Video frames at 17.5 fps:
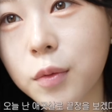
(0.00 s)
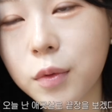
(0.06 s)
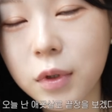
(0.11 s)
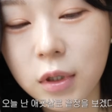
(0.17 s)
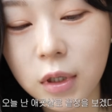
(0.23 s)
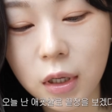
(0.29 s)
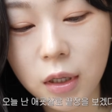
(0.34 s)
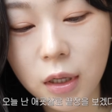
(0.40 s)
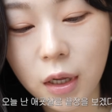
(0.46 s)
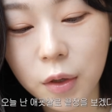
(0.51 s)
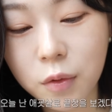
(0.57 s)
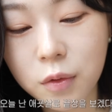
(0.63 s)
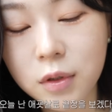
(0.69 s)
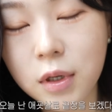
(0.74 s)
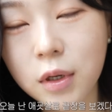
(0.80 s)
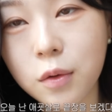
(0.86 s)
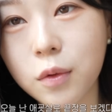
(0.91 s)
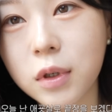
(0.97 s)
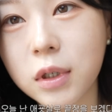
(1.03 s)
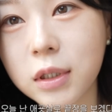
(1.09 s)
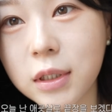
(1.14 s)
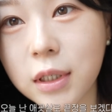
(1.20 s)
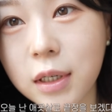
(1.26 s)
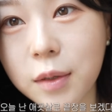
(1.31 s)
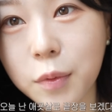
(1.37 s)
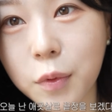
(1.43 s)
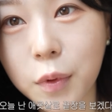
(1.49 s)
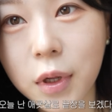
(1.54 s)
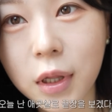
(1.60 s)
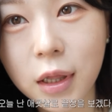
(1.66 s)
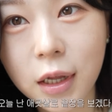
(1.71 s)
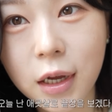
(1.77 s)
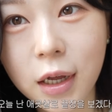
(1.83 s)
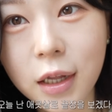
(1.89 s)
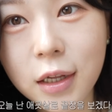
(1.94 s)
오늘 나는 애교살로 끝장을
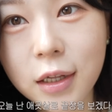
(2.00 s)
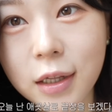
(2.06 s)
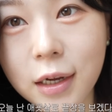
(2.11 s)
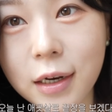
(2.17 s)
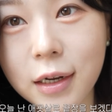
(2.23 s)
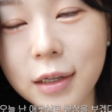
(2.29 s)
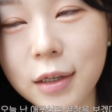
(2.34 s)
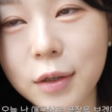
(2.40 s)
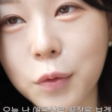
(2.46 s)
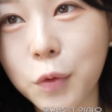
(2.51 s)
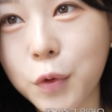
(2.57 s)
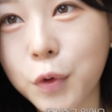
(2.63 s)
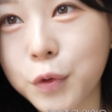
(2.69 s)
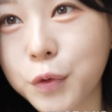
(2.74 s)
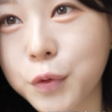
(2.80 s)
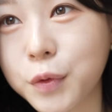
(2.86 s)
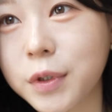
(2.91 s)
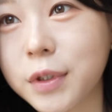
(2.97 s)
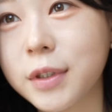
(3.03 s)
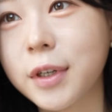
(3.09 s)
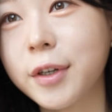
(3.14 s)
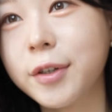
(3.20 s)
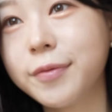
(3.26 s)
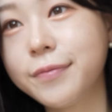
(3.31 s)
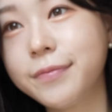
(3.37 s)
보겠다 하는 날에는 올려주고 있어요.